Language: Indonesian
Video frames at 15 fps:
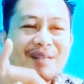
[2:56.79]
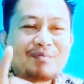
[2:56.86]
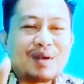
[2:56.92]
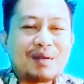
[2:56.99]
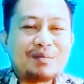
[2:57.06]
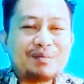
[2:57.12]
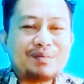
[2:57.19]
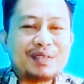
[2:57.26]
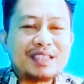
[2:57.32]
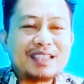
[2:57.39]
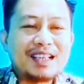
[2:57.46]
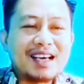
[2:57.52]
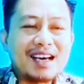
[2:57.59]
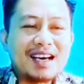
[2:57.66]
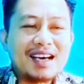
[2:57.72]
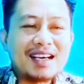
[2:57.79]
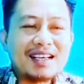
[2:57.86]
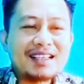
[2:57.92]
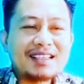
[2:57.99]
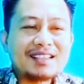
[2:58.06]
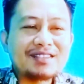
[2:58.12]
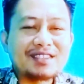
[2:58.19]
apabila
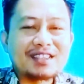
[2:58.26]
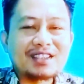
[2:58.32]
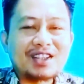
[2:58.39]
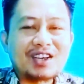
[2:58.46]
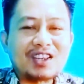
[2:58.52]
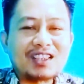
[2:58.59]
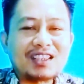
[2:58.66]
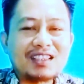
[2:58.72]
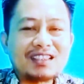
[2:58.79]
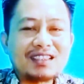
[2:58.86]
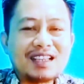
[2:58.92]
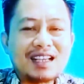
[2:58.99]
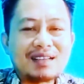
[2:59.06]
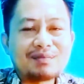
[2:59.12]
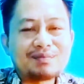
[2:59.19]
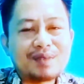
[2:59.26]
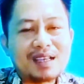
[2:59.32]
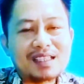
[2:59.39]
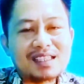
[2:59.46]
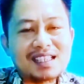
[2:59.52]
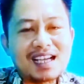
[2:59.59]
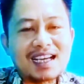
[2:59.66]
beton dan
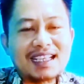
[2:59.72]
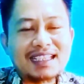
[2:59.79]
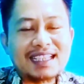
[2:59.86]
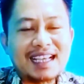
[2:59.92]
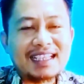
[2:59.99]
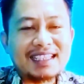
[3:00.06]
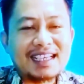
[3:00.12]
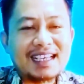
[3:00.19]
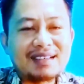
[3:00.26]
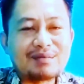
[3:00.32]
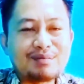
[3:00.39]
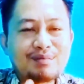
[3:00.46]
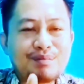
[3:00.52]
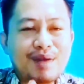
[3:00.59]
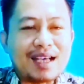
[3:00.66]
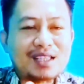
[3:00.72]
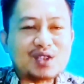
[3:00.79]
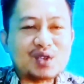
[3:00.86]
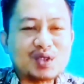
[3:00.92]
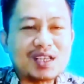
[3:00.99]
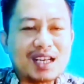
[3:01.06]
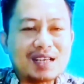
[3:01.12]
pasangan kalian
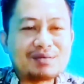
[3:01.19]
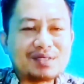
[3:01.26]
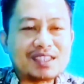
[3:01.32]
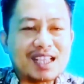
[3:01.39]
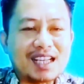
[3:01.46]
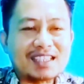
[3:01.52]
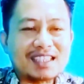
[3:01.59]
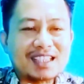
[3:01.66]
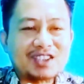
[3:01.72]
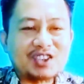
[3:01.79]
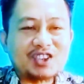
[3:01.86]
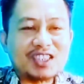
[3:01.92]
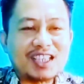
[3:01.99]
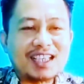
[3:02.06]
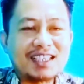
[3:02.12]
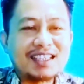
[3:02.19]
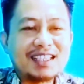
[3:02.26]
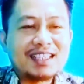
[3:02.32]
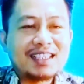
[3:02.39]
masuk dalam salah satunya.